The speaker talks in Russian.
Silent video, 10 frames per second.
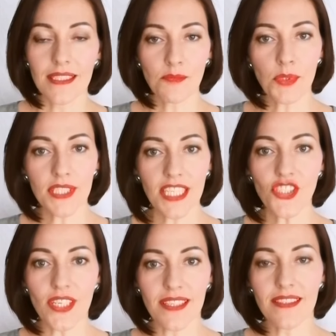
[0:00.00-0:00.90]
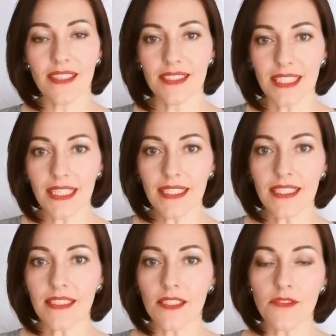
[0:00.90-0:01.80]
А с подачи Анны Андре
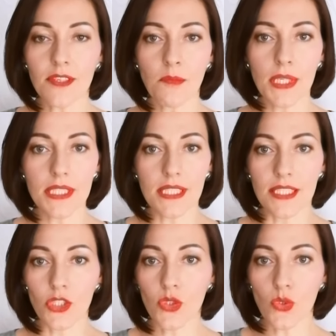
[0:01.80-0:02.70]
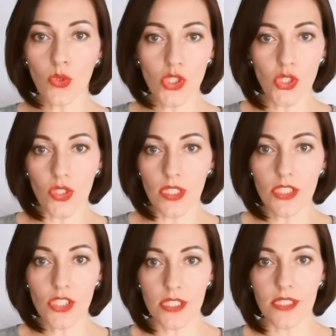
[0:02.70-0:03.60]
эта информация не то, что
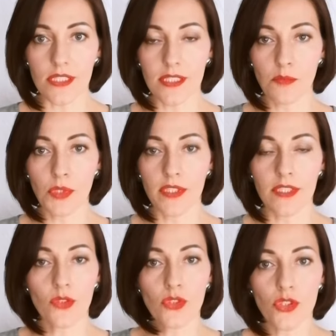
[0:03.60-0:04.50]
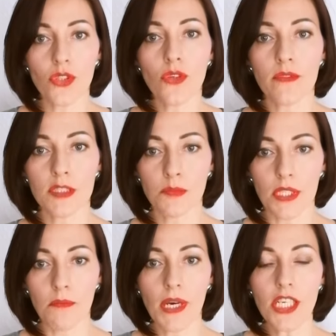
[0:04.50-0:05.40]
ложится тебе, не то, что ты ее
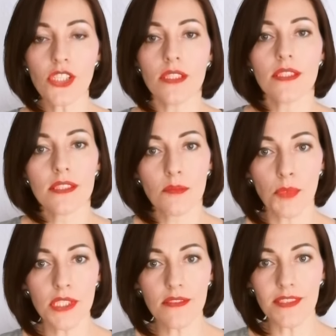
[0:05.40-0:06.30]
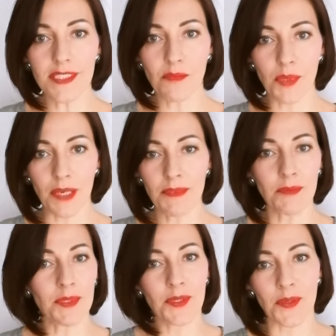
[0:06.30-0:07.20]
воспринимаешь, она записывается прямо
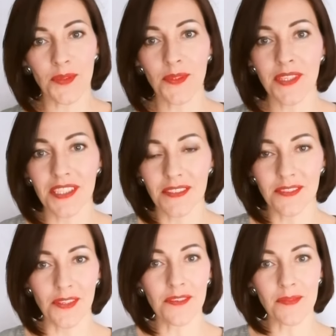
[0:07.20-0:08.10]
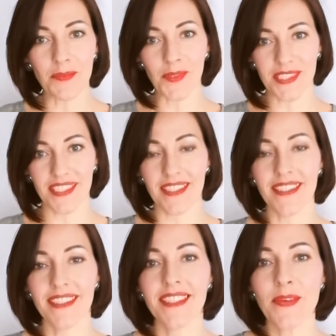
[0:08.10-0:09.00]
на подкорку головного мозга.